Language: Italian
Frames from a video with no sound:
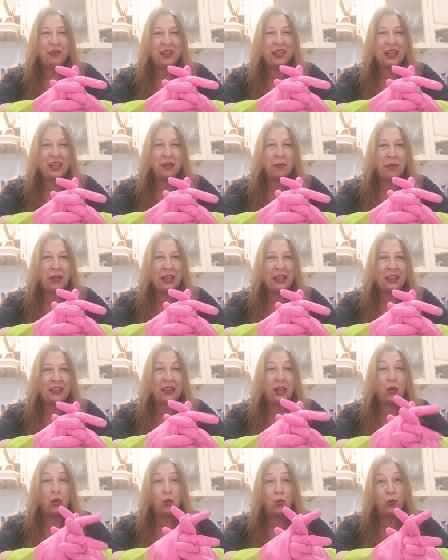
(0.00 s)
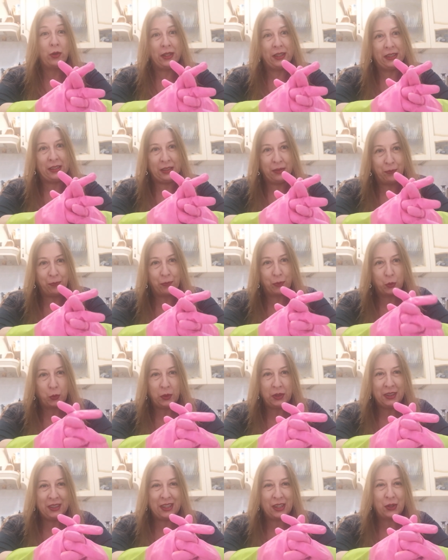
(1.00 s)
finalmente è lunedì,
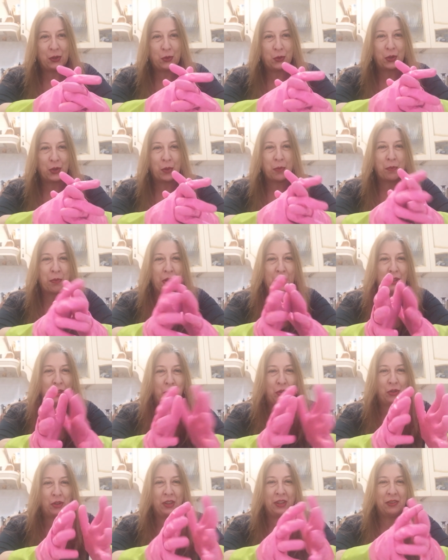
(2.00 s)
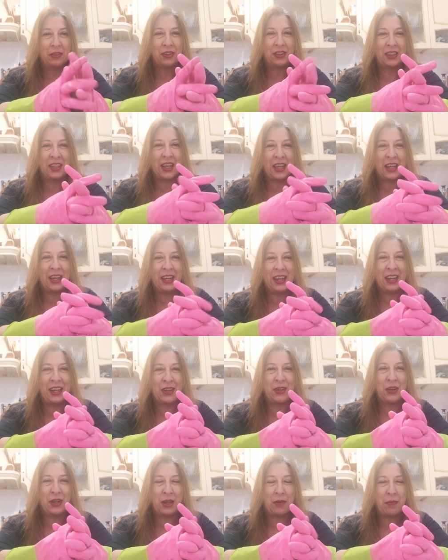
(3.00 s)
quindi ancora un paio di giorni devo
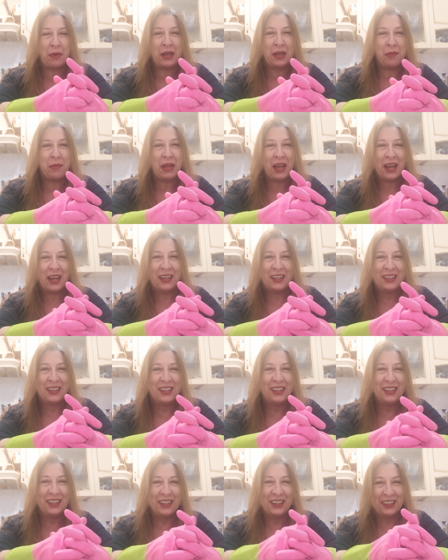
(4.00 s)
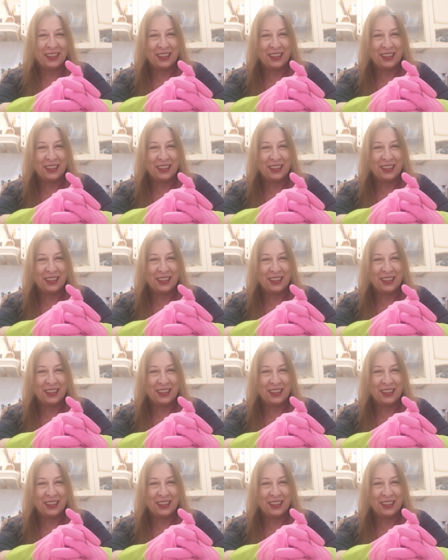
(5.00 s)
stare con i capelli bianchi.